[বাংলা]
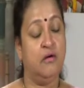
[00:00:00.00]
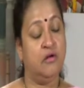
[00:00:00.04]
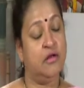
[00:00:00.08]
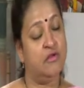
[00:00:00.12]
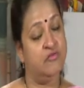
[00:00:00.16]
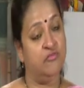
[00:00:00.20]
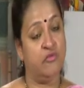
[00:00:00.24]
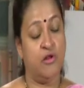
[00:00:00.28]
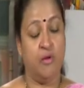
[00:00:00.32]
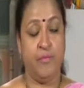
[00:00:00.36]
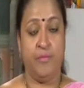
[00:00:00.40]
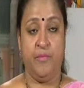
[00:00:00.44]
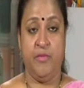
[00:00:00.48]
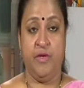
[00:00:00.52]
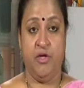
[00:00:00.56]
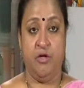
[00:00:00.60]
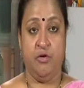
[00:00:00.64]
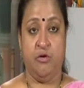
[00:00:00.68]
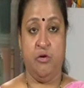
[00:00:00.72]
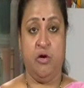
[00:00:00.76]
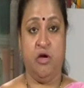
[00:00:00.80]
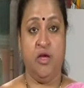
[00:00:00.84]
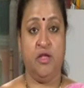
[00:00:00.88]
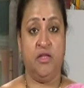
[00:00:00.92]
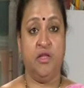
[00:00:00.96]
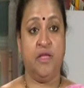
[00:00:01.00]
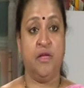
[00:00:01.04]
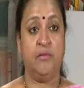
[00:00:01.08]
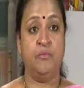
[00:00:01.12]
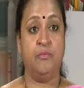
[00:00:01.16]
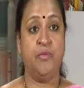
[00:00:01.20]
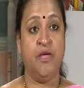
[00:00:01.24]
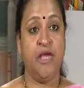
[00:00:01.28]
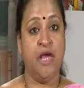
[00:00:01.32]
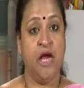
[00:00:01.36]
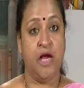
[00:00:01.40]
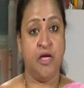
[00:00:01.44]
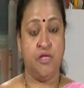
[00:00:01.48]
ডেভেলপমেন্ট হয় তার
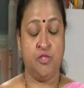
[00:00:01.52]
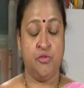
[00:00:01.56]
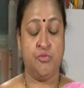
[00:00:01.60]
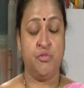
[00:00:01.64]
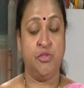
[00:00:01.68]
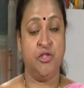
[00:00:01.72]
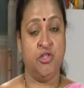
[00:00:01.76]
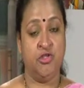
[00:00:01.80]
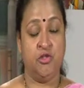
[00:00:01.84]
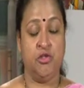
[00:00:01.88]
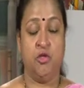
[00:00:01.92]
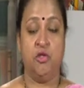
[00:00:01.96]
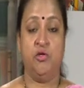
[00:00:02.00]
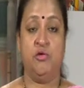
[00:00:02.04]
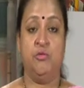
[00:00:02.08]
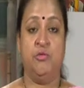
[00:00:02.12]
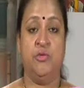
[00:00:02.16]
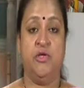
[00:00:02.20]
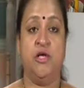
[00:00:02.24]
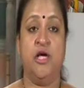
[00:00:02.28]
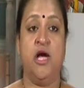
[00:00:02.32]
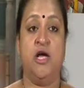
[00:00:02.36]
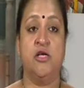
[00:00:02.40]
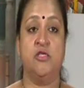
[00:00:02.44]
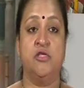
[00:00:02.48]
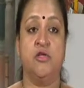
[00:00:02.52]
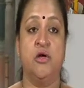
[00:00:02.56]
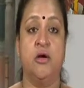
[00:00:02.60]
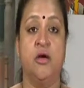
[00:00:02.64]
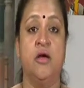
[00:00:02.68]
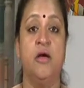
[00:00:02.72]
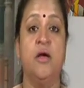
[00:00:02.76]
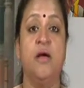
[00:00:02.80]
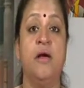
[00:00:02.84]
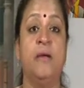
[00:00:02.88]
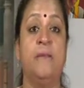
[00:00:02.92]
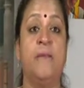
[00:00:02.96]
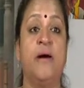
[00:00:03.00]
বিকাশ বৃদ্ধি ও বিকাশ হয়
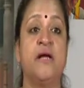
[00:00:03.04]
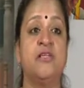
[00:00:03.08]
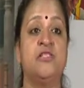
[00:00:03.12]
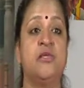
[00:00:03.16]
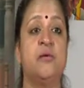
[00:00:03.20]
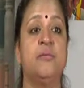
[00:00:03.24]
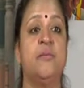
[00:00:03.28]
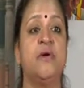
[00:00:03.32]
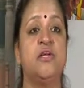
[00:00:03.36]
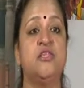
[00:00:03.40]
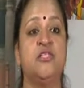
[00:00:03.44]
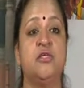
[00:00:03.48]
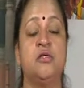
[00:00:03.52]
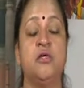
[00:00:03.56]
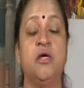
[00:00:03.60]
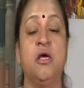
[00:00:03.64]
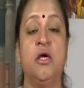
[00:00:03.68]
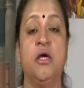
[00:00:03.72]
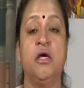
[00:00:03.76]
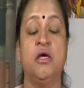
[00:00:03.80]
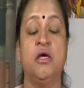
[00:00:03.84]
পাশাপাশি